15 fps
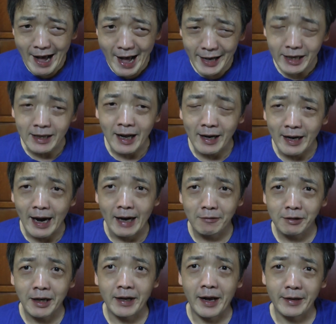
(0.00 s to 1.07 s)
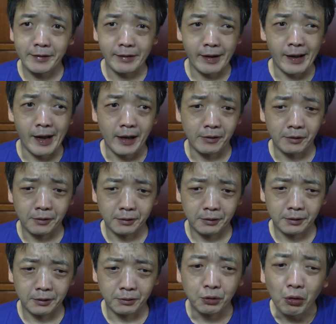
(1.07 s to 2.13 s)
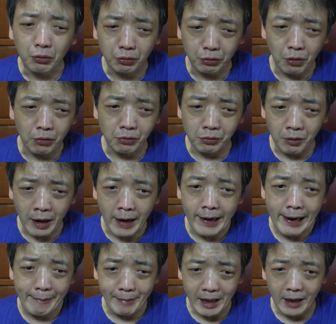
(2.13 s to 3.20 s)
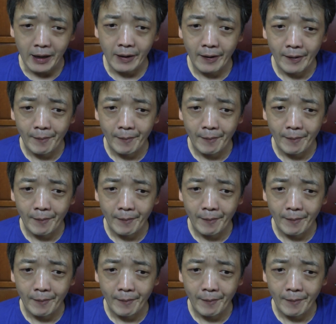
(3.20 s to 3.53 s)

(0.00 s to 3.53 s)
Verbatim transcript: いなんかあるじゃないですか。独特の辛み、